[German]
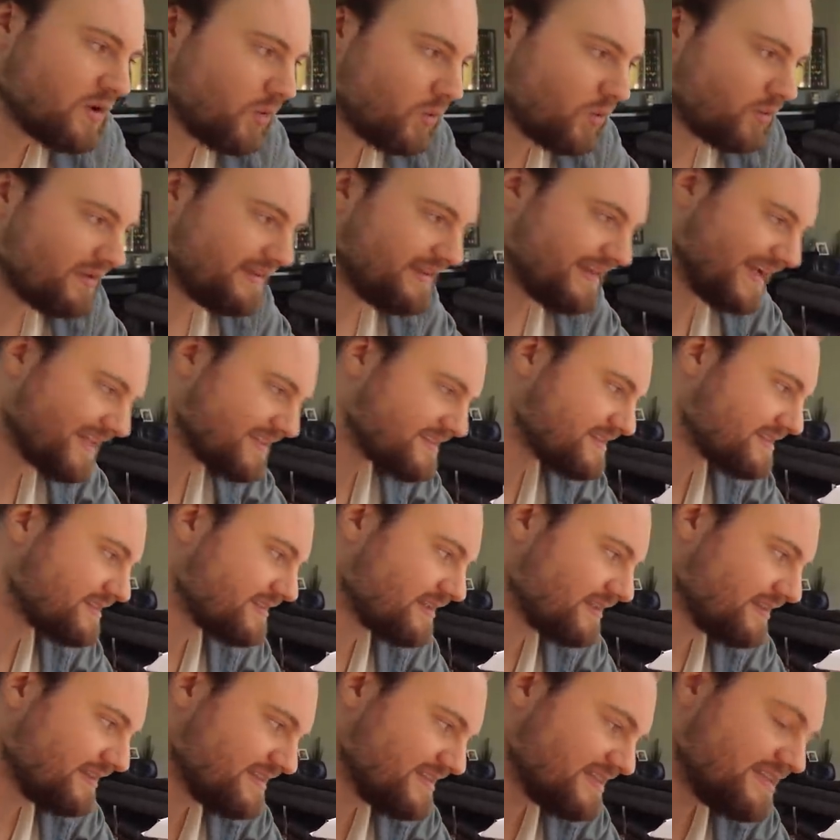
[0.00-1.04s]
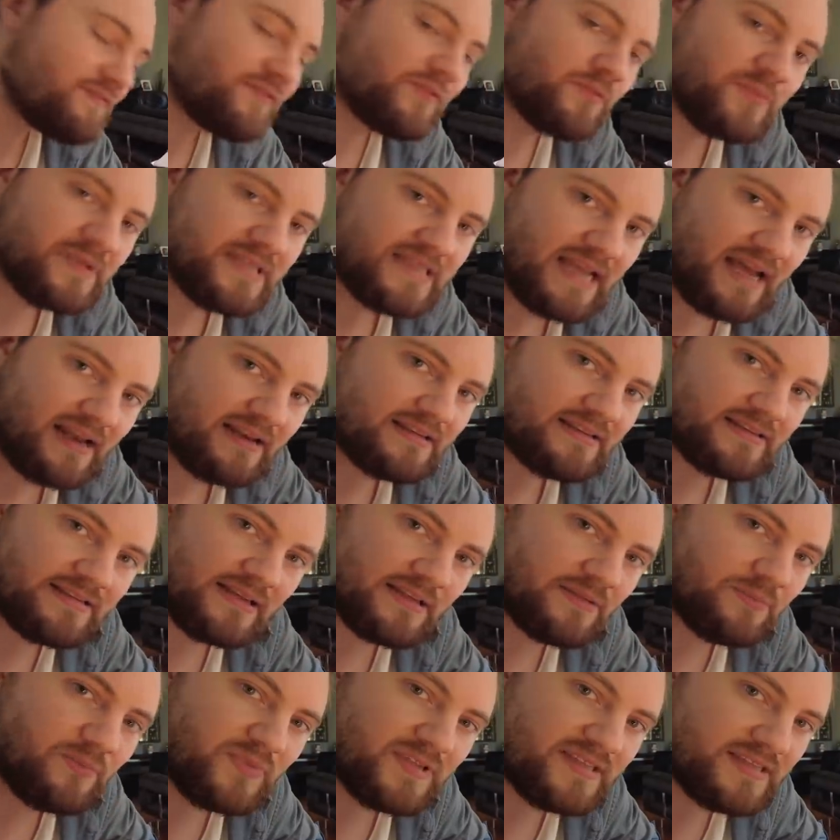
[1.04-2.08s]
Und das sieht für mich ehrlich
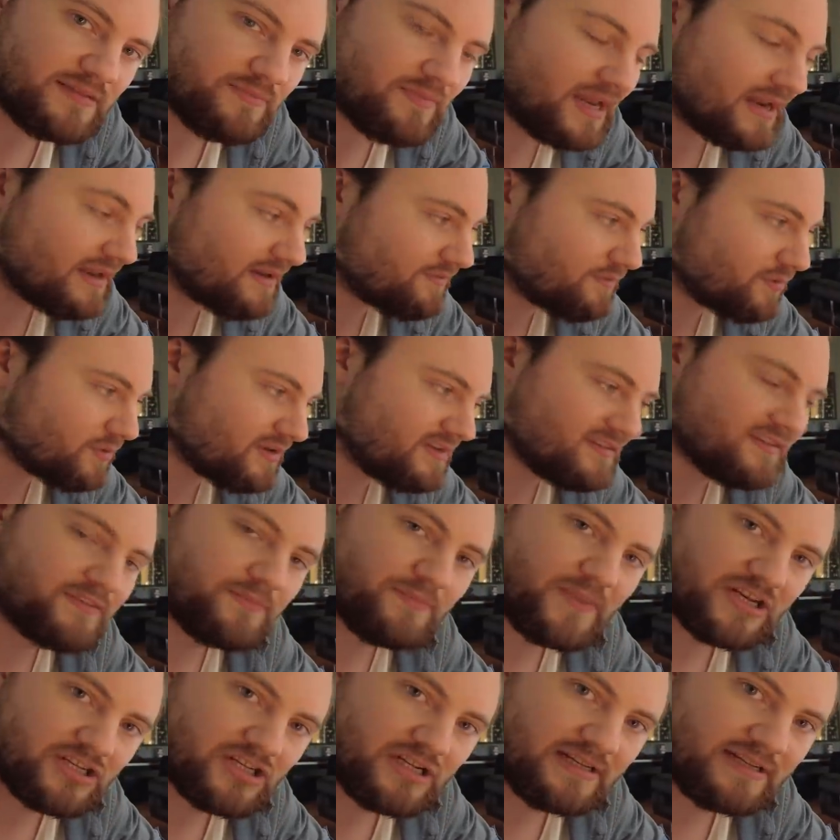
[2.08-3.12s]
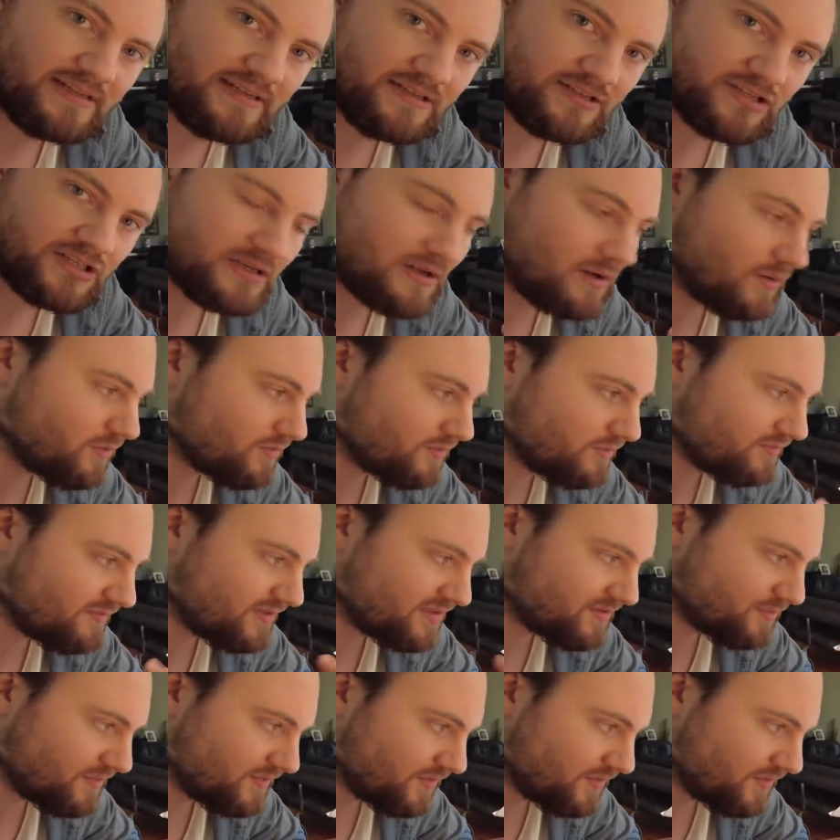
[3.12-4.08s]
gesagt ein bisschen mehr nach wirklich Special Edition aus und was